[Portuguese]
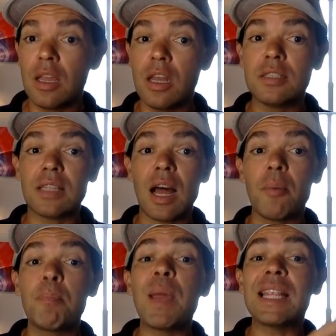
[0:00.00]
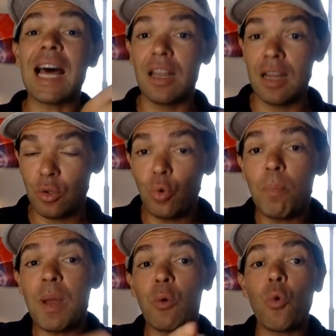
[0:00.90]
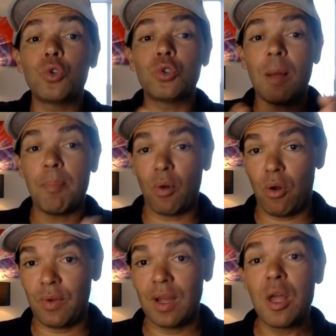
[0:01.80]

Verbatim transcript: ele está pedalando no percurso da prova.